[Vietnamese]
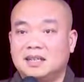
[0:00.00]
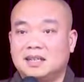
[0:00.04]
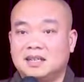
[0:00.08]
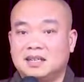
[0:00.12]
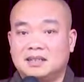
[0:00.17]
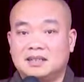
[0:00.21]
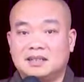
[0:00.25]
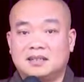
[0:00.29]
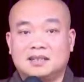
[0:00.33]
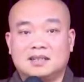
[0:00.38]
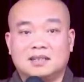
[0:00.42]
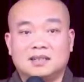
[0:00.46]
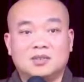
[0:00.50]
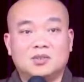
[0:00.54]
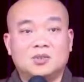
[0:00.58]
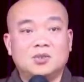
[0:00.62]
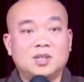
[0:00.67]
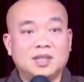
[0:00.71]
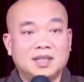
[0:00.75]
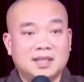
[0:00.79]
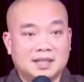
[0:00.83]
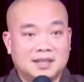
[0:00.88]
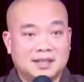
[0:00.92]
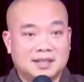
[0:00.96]
Là trợ
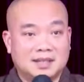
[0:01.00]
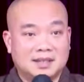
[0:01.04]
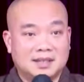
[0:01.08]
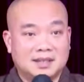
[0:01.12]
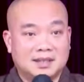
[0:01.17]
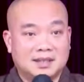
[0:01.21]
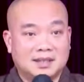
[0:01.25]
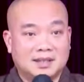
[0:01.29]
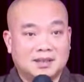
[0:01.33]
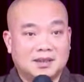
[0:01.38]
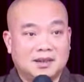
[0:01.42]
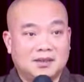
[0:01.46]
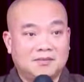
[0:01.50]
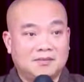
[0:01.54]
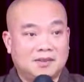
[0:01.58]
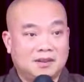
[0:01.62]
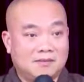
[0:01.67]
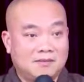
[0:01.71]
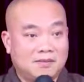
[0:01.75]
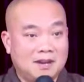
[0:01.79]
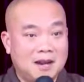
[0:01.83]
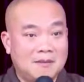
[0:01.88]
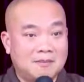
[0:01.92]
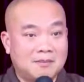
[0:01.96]
duyên cho
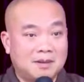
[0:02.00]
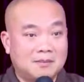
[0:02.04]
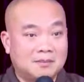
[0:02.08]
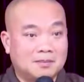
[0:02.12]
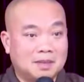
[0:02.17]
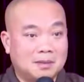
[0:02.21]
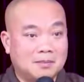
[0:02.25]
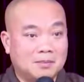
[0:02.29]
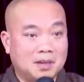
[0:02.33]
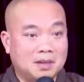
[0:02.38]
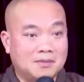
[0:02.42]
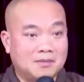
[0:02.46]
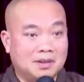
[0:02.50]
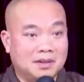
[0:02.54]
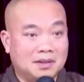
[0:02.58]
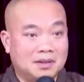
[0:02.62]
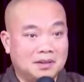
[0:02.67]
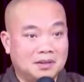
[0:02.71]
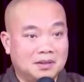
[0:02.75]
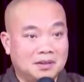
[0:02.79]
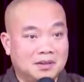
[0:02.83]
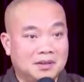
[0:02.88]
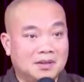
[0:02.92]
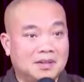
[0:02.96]
Phật Pháp trong tâm các vị
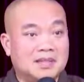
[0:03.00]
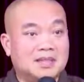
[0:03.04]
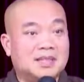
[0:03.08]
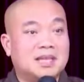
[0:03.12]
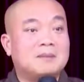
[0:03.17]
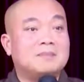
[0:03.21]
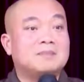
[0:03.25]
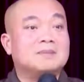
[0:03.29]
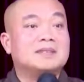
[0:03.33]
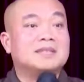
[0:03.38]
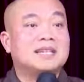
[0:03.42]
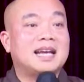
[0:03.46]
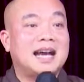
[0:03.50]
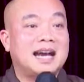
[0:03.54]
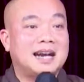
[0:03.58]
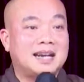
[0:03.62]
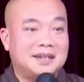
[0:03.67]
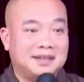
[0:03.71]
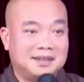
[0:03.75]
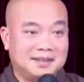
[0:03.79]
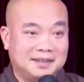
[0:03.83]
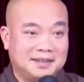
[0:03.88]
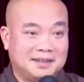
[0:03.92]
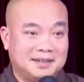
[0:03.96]
được thắp
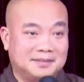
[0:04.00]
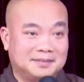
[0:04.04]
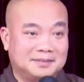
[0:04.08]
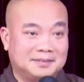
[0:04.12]
sáng lên.